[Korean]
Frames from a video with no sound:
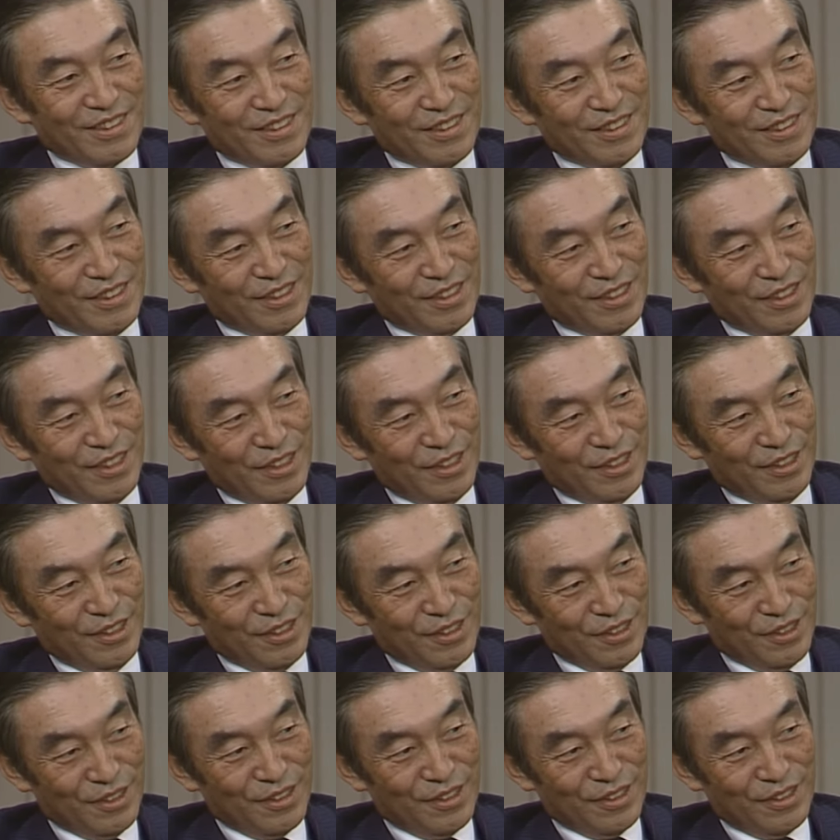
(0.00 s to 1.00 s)
그렇게
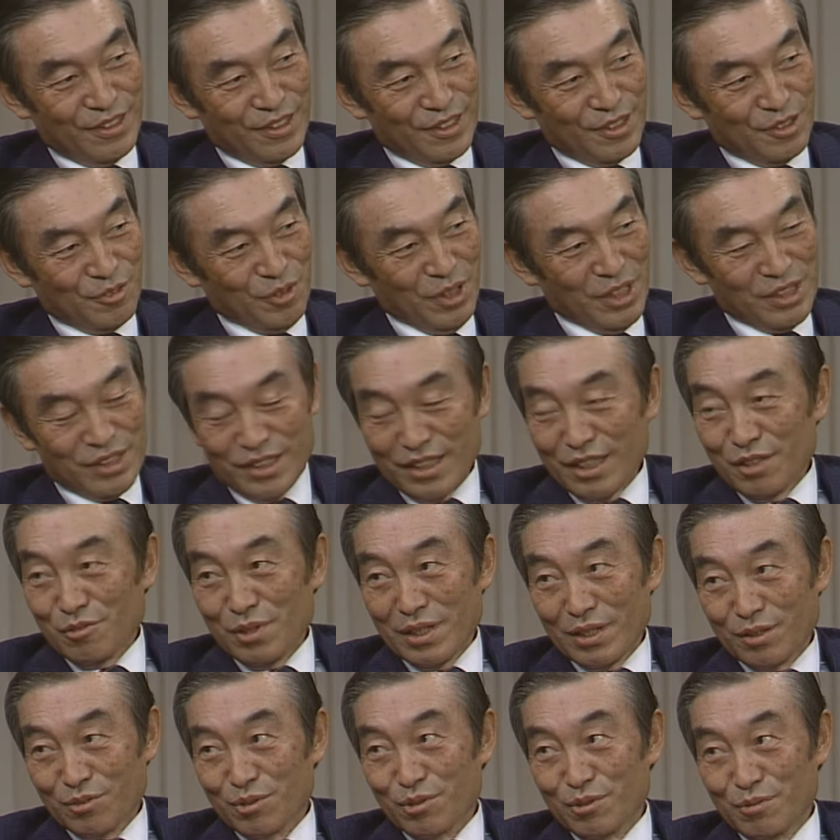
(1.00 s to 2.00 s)
그 굉장히
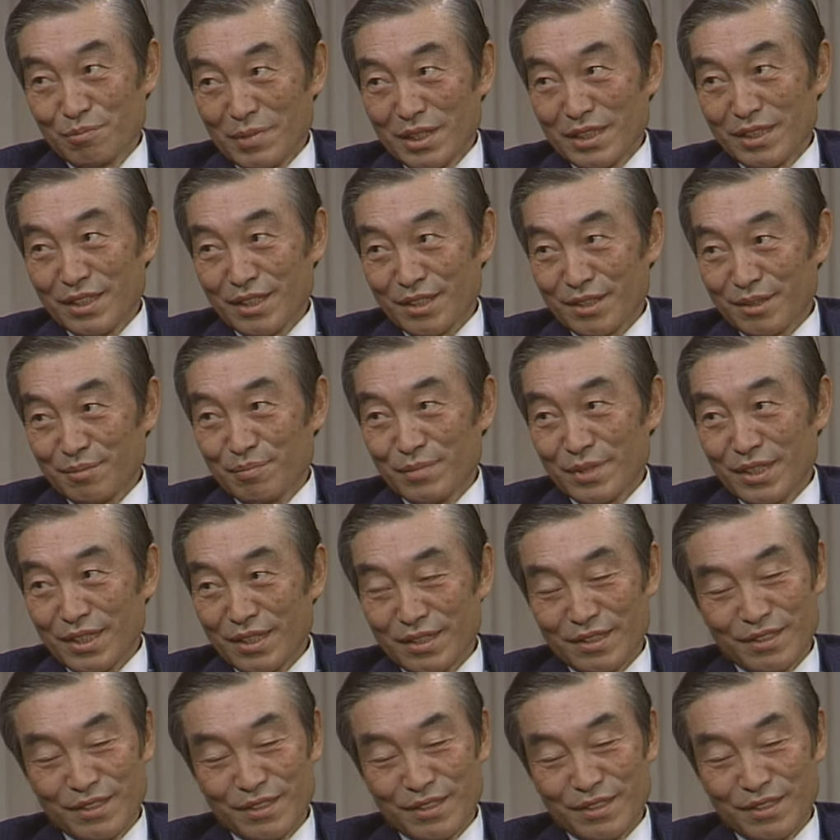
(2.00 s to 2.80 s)
활동을 많이 했습니다.